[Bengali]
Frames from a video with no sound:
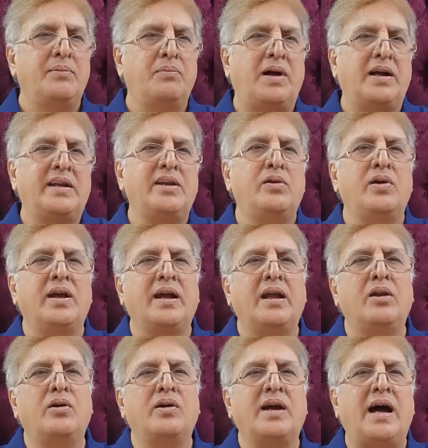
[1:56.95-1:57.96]
মাটি হয়ে গেল
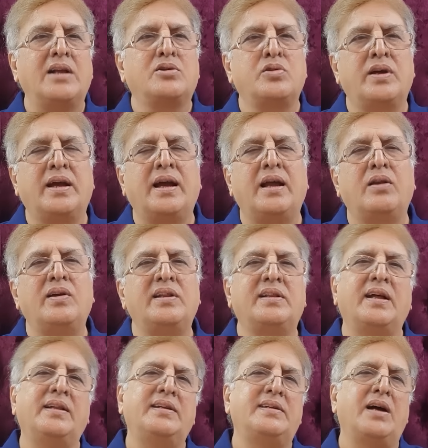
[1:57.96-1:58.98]
গাছ হয়ে গেল
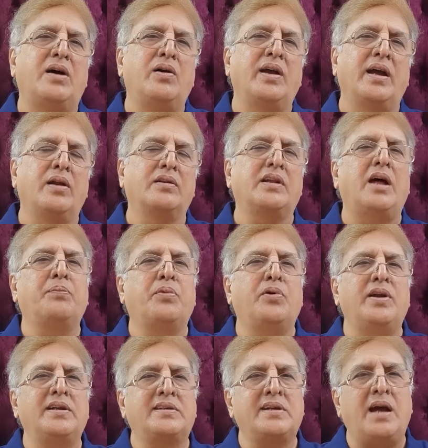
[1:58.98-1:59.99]
ইত্যাদি যা হয়ে গেল
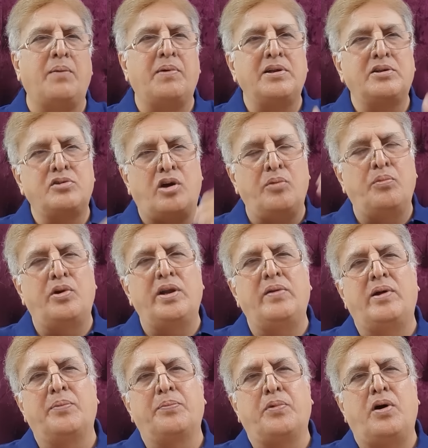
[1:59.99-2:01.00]
তারপরে সে আবার জন্ম
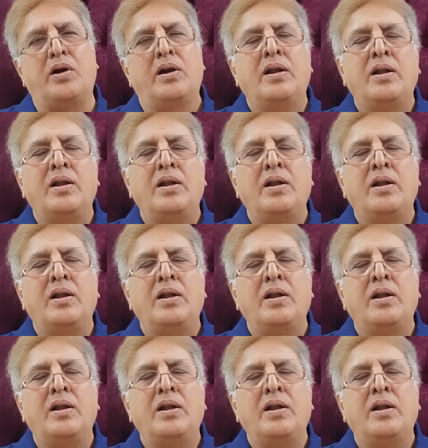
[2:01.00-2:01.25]
নেওয়ার পর